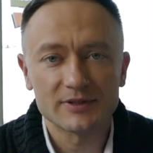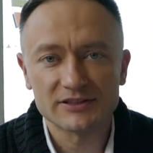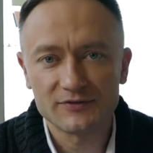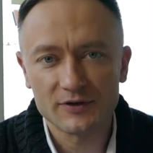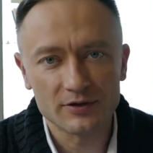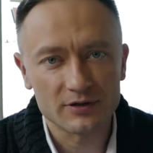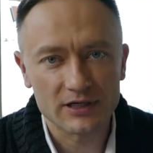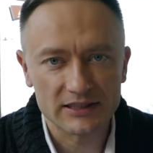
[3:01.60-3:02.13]
ma
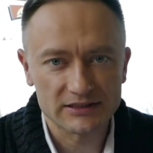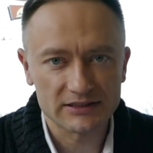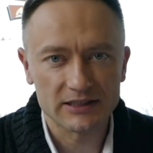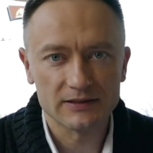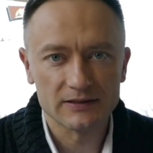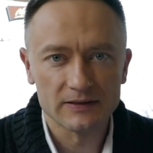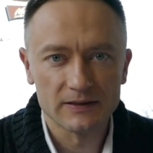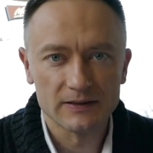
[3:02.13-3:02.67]
swoją
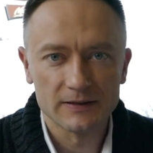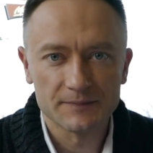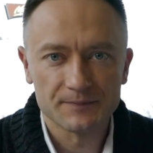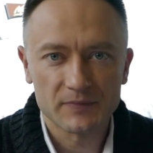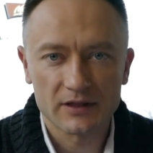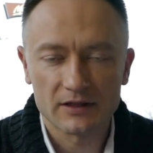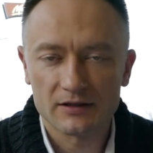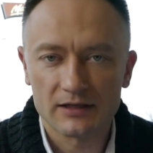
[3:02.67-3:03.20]
rację.
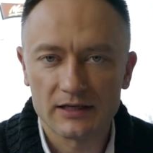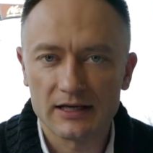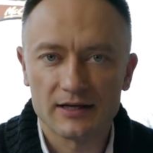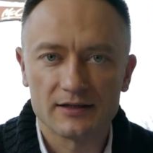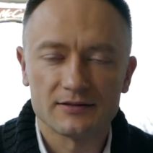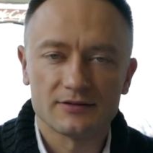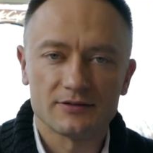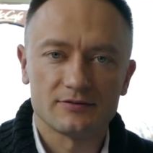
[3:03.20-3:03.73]

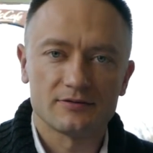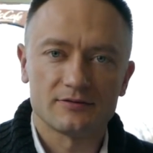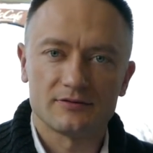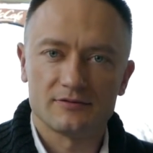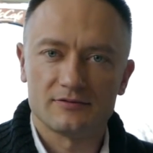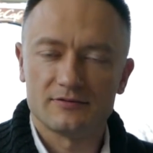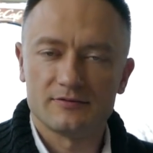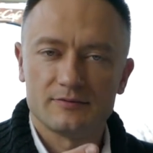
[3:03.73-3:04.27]
Ja
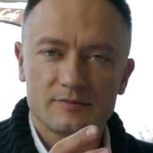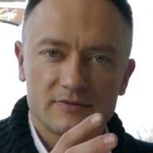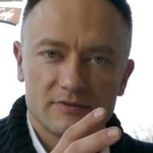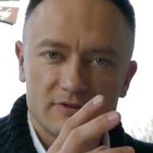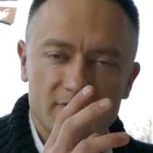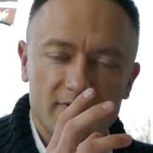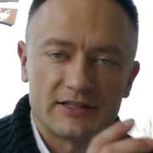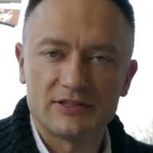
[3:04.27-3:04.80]

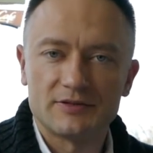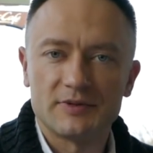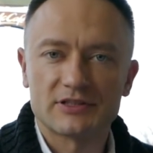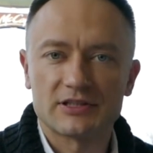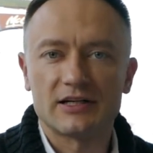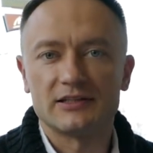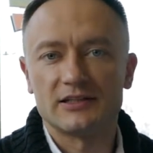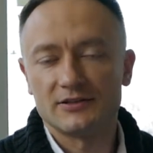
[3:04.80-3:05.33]
dwa, trzy
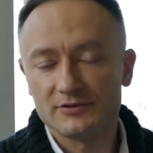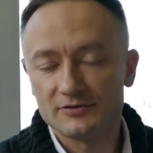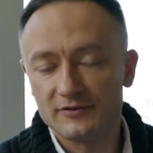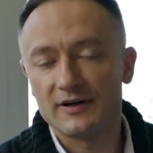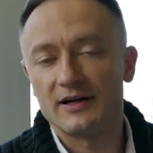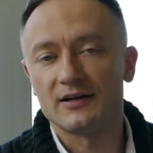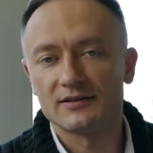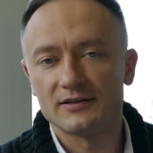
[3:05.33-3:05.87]
mieszkania, no
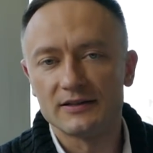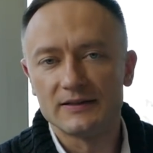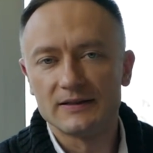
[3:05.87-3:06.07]
dwa,